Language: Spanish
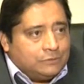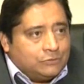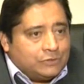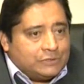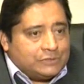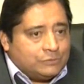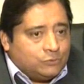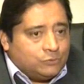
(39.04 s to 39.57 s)
lo
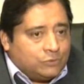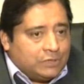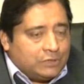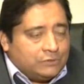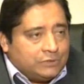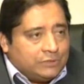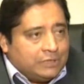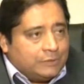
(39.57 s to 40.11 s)
que se busca,
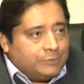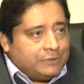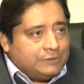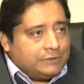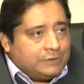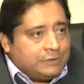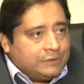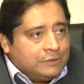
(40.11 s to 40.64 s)

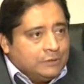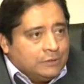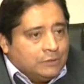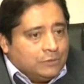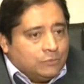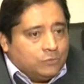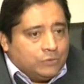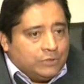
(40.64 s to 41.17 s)
lógicamente,
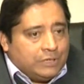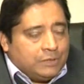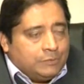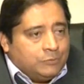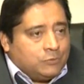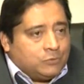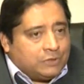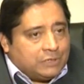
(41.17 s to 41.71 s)
un
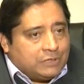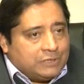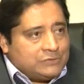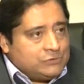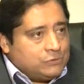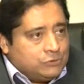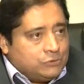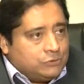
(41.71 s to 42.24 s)
gremio que
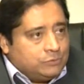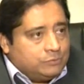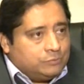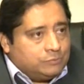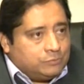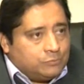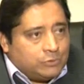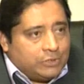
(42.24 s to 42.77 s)
creció
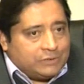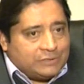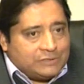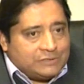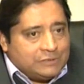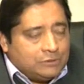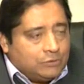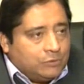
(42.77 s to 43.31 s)
durante
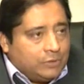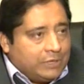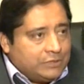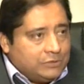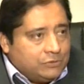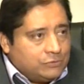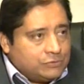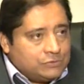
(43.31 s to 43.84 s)
cinco
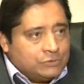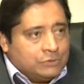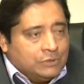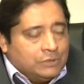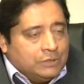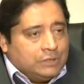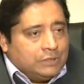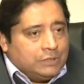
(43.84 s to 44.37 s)
años
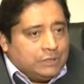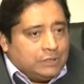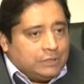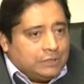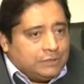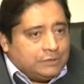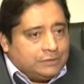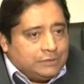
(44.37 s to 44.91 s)

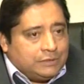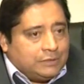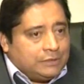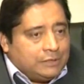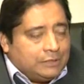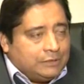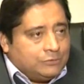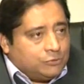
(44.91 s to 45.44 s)

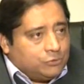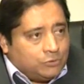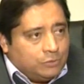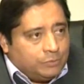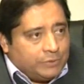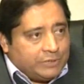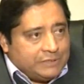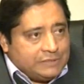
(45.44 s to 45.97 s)
este, en todo
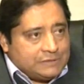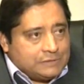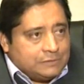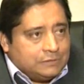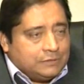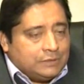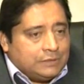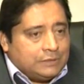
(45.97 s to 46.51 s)
el
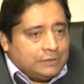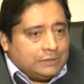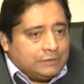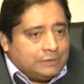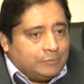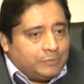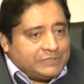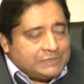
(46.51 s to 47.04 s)
país, es
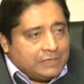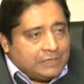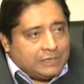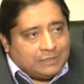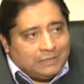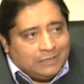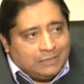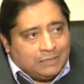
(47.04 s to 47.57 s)
empezar
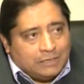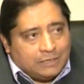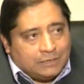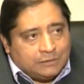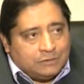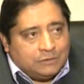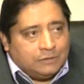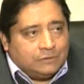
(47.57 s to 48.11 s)
a
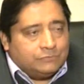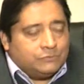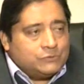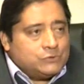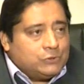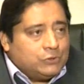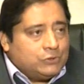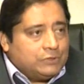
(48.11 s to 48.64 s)
delegar
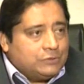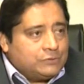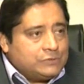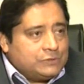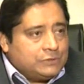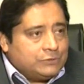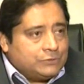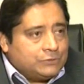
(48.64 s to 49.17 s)
funciones, ¿no
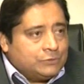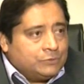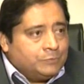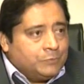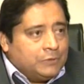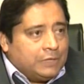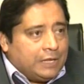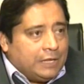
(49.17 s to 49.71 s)
es cierto?,
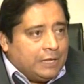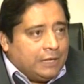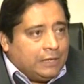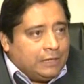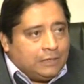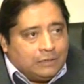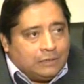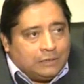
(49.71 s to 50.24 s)

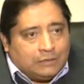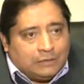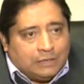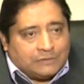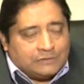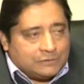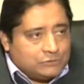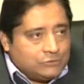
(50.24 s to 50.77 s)
a
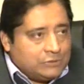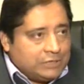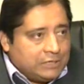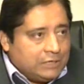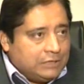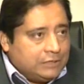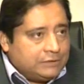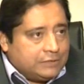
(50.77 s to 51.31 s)
las
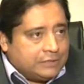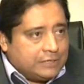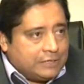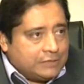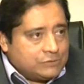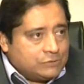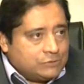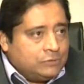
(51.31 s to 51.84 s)
seccionales, en este
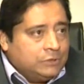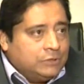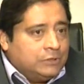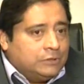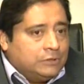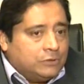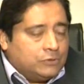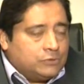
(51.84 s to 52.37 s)
caso,
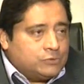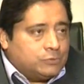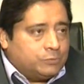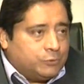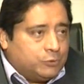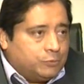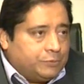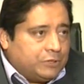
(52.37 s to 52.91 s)
con sus
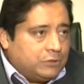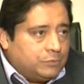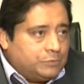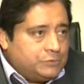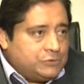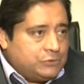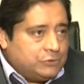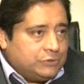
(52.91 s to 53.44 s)
propias
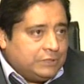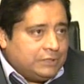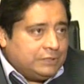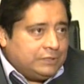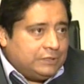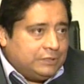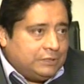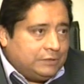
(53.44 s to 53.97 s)

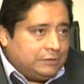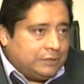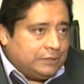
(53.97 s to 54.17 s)
comisiones y